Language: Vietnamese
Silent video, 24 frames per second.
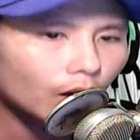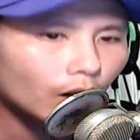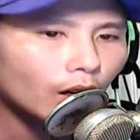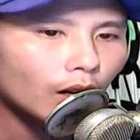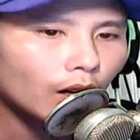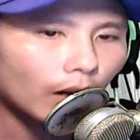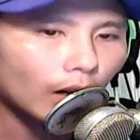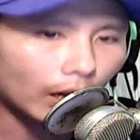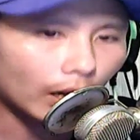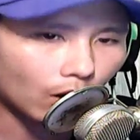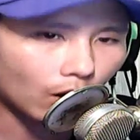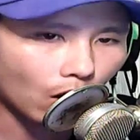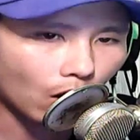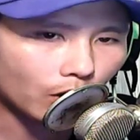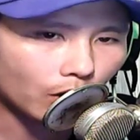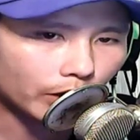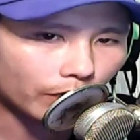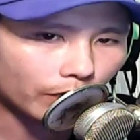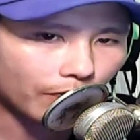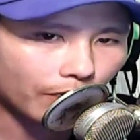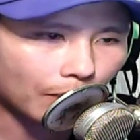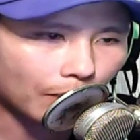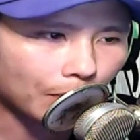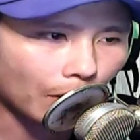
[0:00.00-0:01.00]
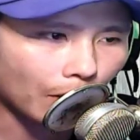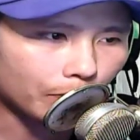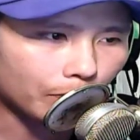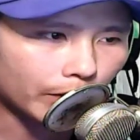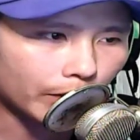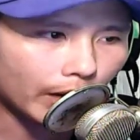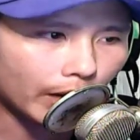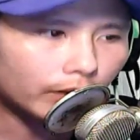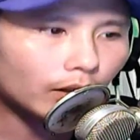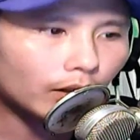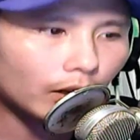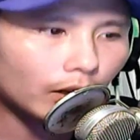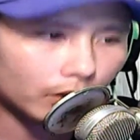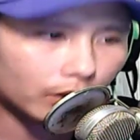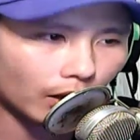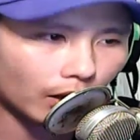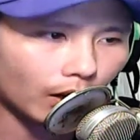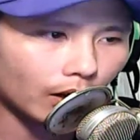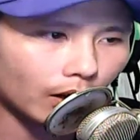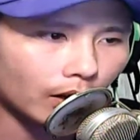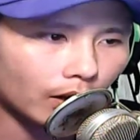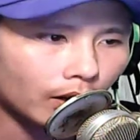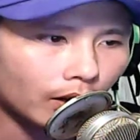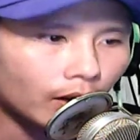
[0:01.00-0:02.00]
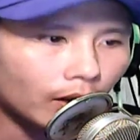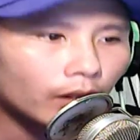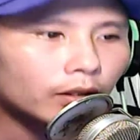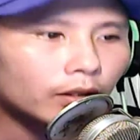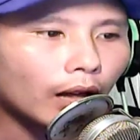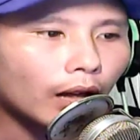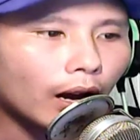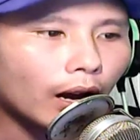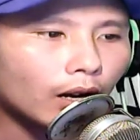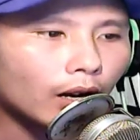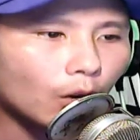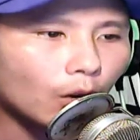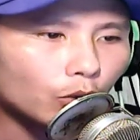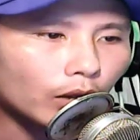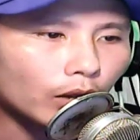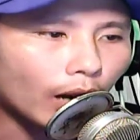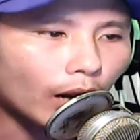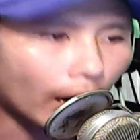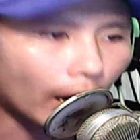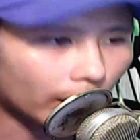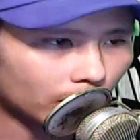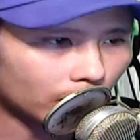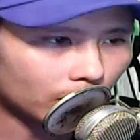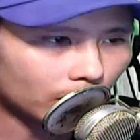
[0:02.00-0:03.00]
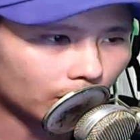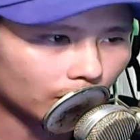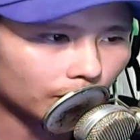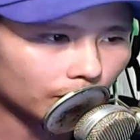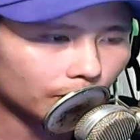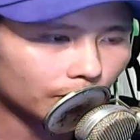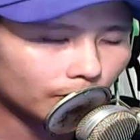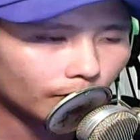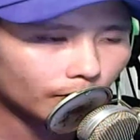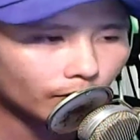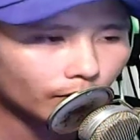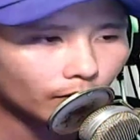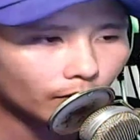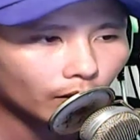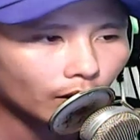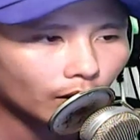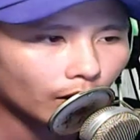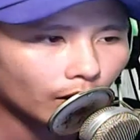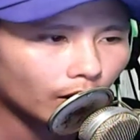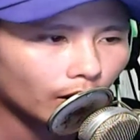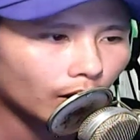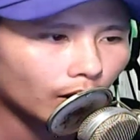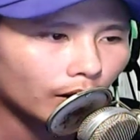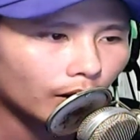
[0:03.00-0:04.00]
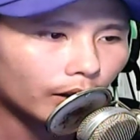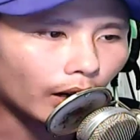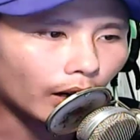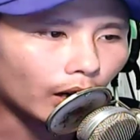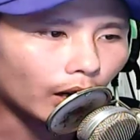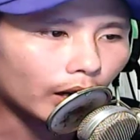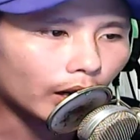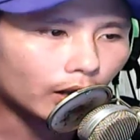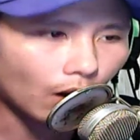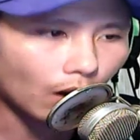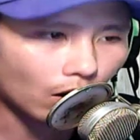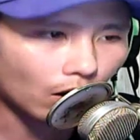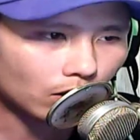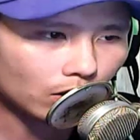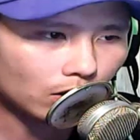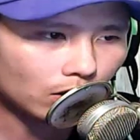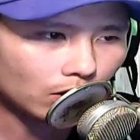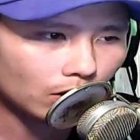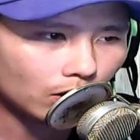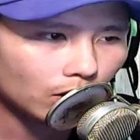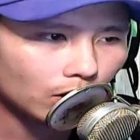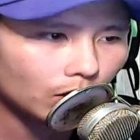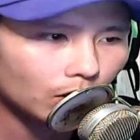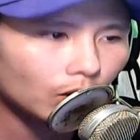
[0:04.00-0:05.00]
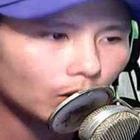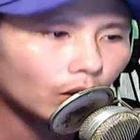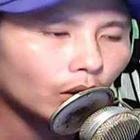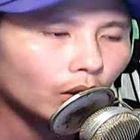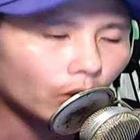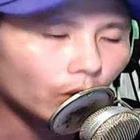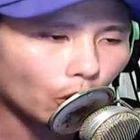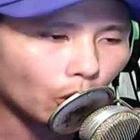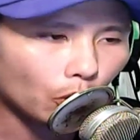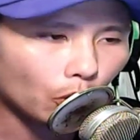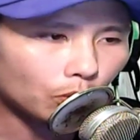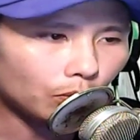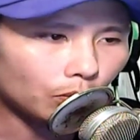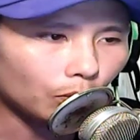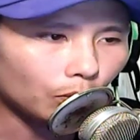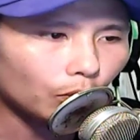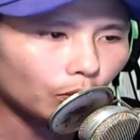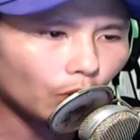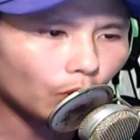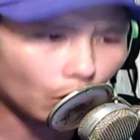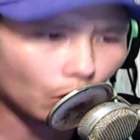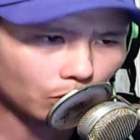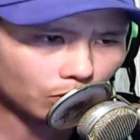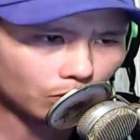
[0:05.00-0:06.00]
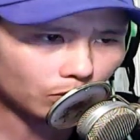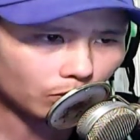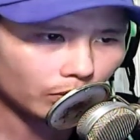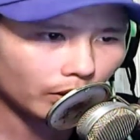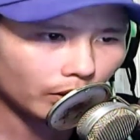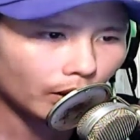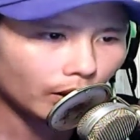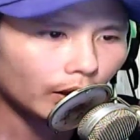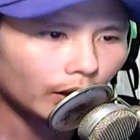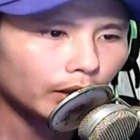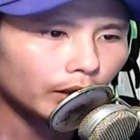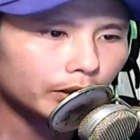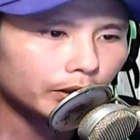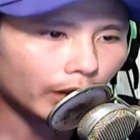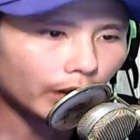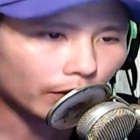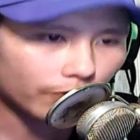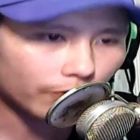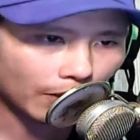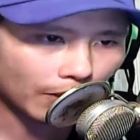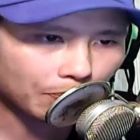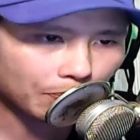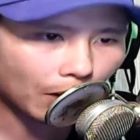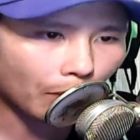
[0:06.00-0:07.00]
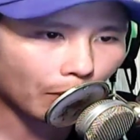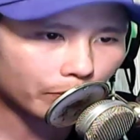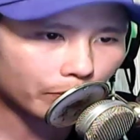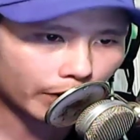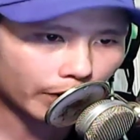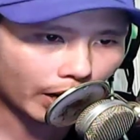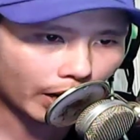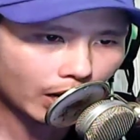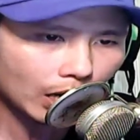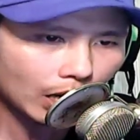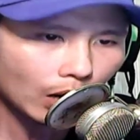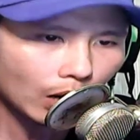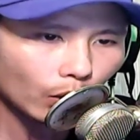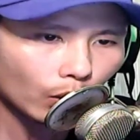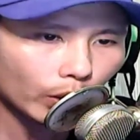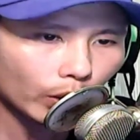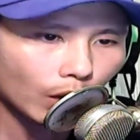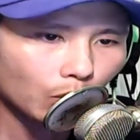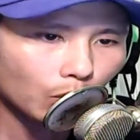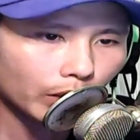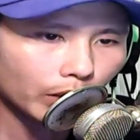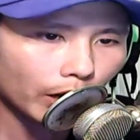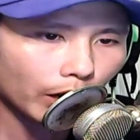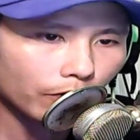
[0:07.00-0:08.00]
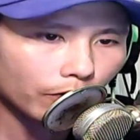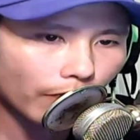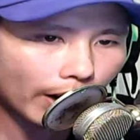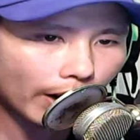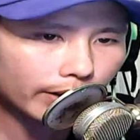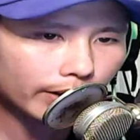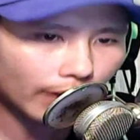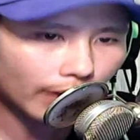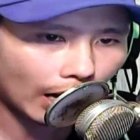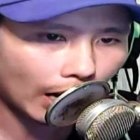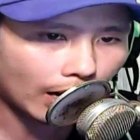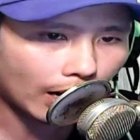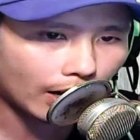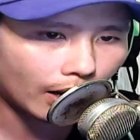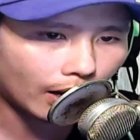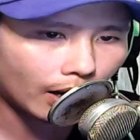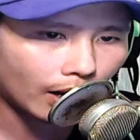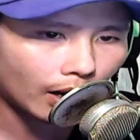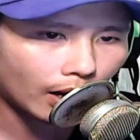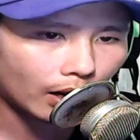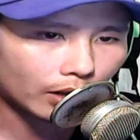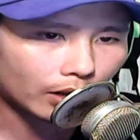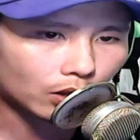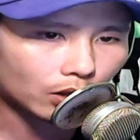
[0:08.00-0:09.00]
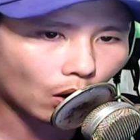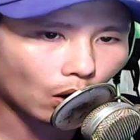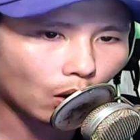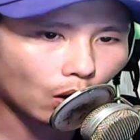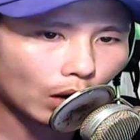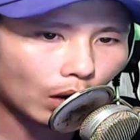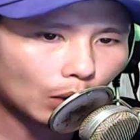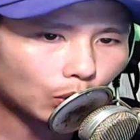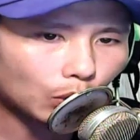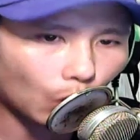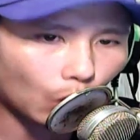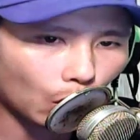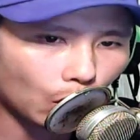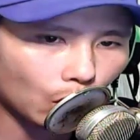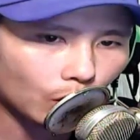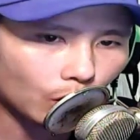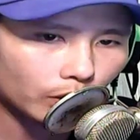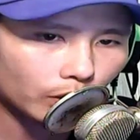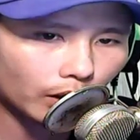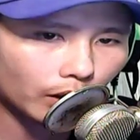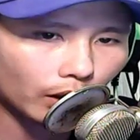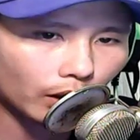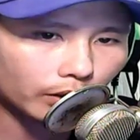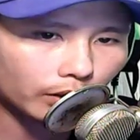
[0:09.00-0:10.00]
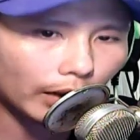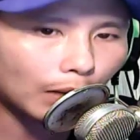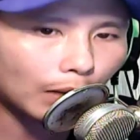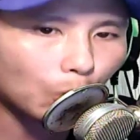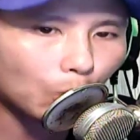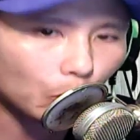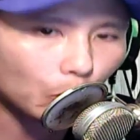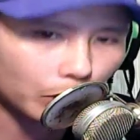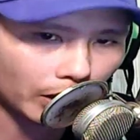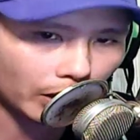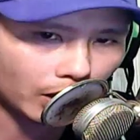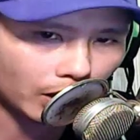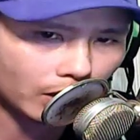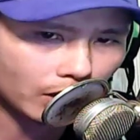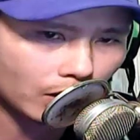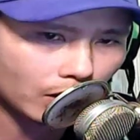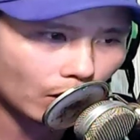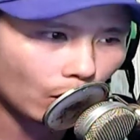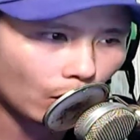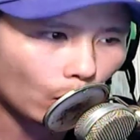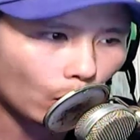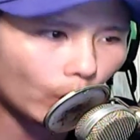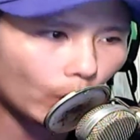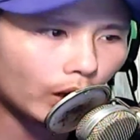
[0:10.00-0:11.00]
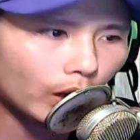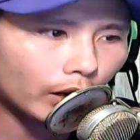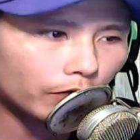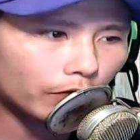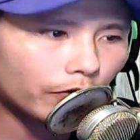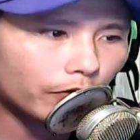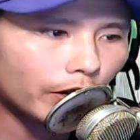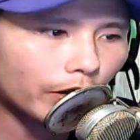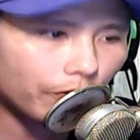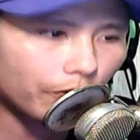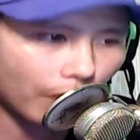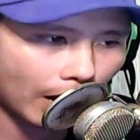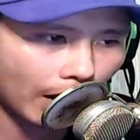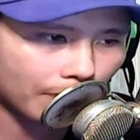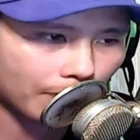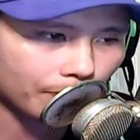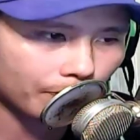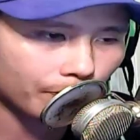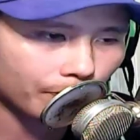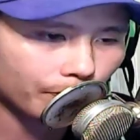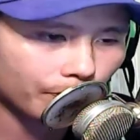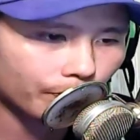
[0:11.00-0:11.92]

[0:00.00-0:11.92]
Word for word: lại có trận pháp cấm chế tương trợ, ta không sợ hắn." Kỳ Linh nói: "Đúng, đúng, trận pháp cấm chế của Đông Kỳ phái ta là do lão tổ tự tay bố trí, uy lực phi phàm."